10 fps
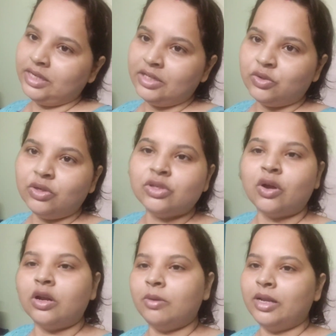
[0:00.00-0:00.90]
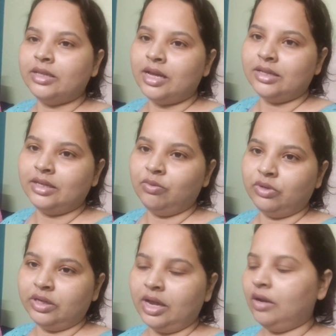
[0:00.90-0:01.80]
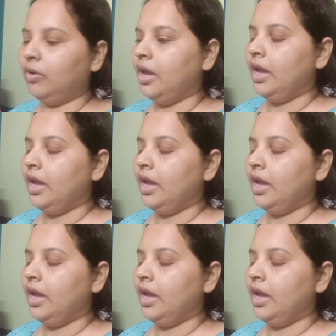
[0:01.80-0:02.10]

সেই জন্য সকালবেলা তাড়াতাড়ি উঠে গেল